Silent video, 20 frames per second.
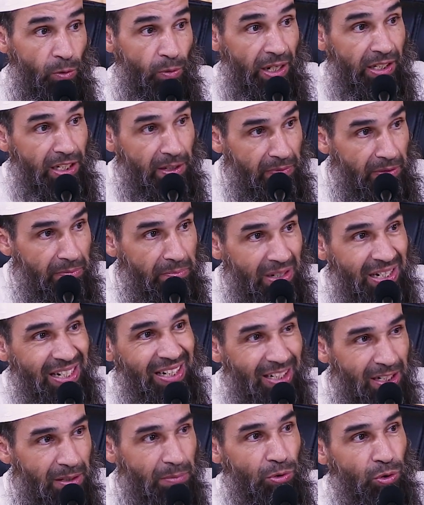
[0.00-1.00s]
وهذا مما
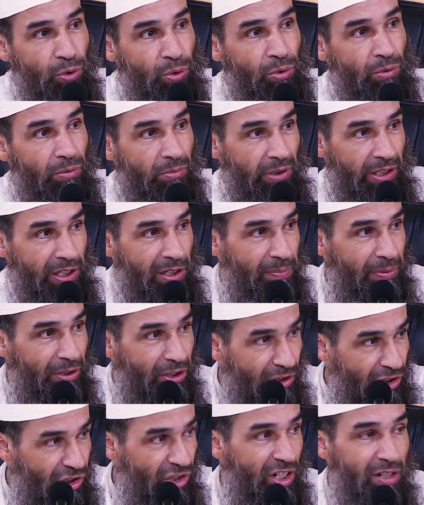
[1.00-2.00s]
نعلمه يعني
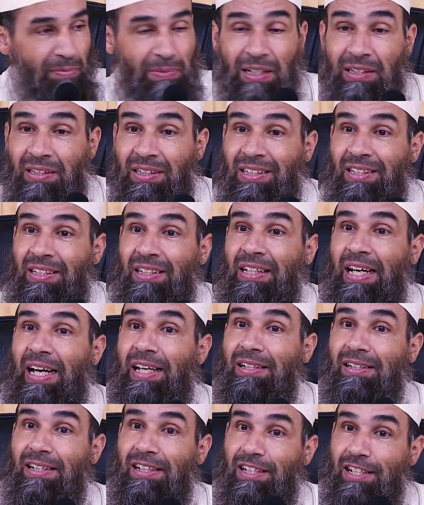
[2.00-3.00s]
بالتجربه
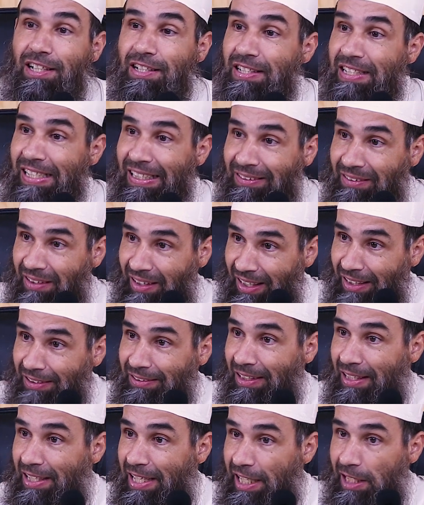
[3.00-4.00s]
ان الذي
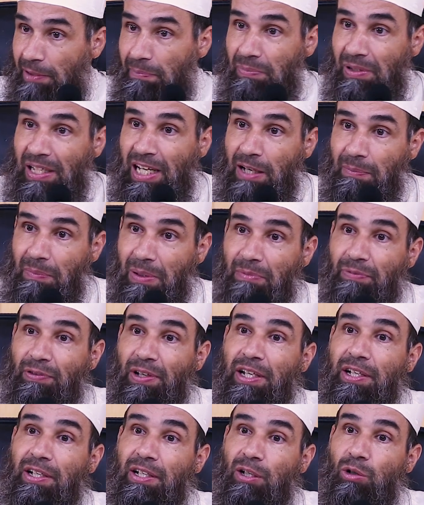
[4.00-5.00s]
يتعاطى اللاعب بالحمام
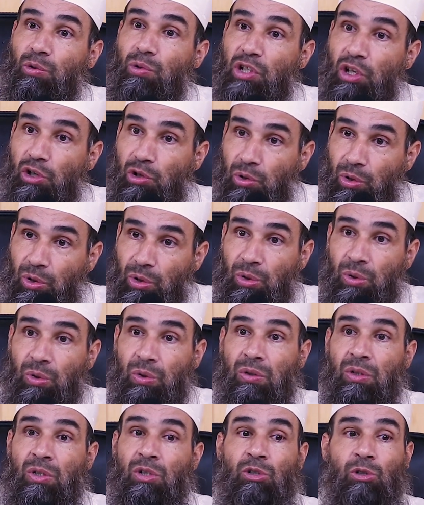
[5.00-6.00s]
فانه يلهو
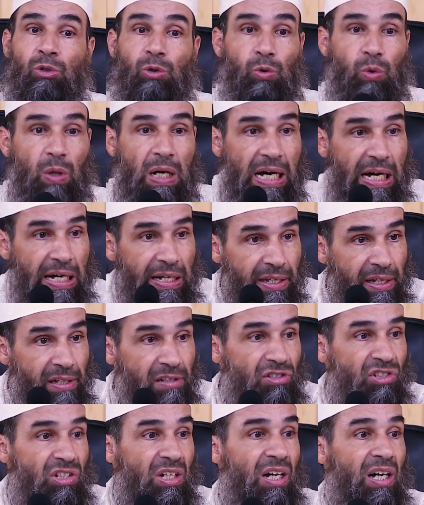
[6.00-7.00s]

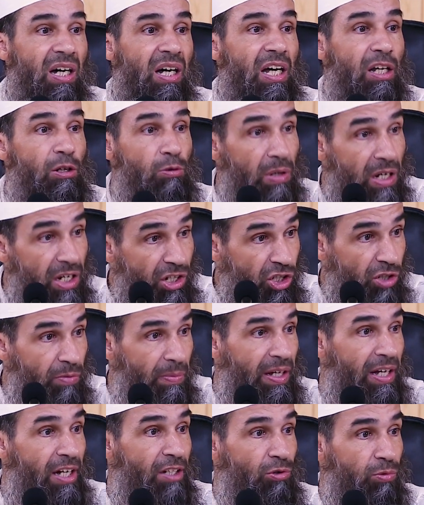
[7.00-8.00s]
وينسى
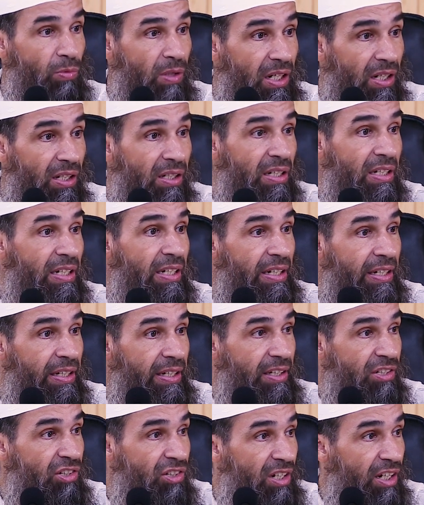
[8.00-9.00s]
الواجبات
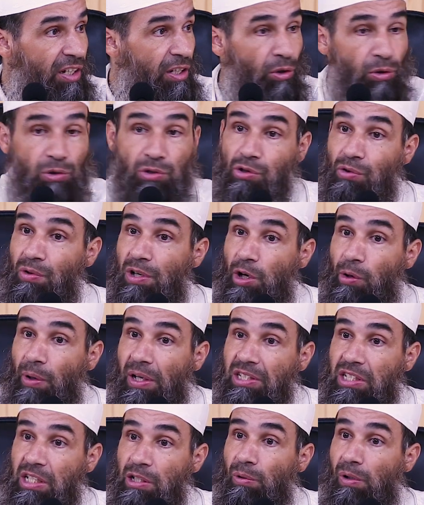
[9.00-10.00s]
ويستغرق جل
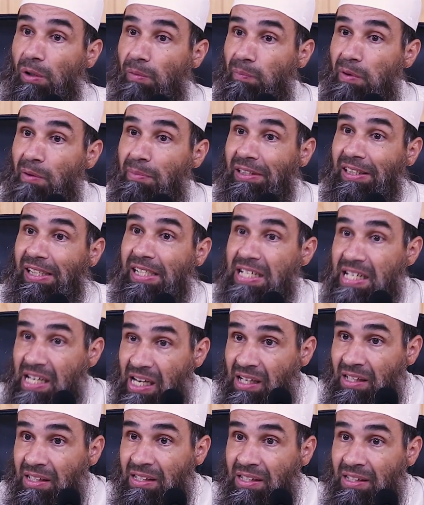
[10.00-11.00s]
وقته وربما
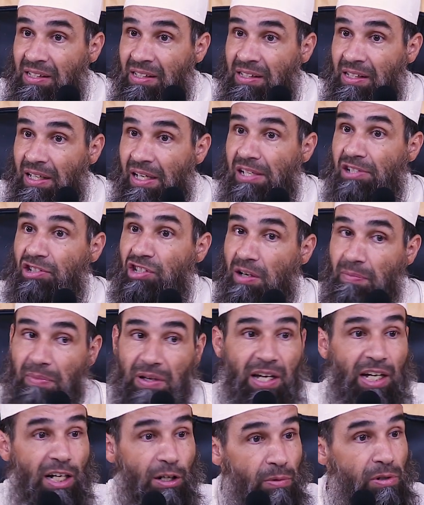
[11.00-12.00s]
ضيع
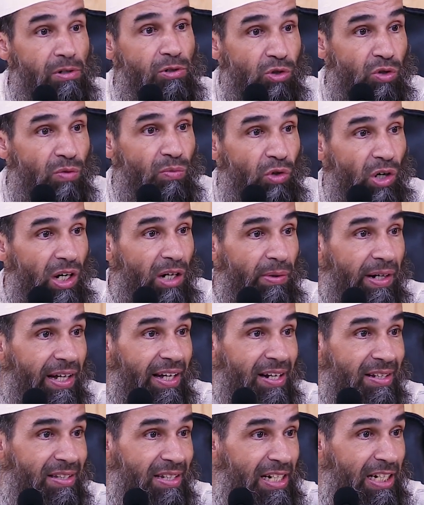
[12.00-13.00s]
الجماعه والجمعه
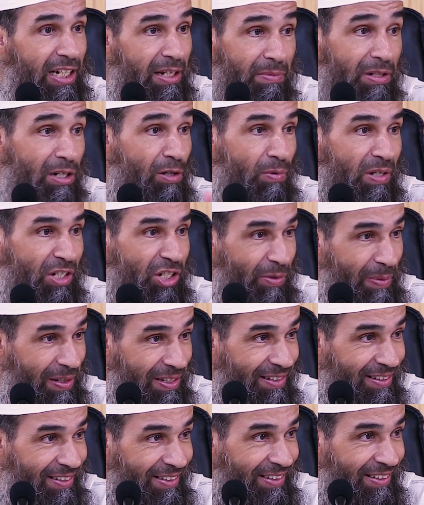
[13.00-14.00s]
وغير ذلك من
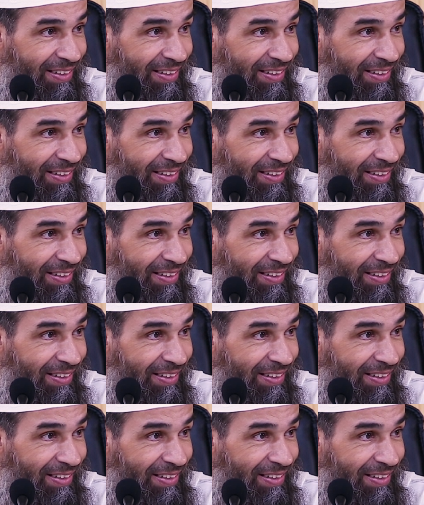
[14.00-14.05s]
الواجبات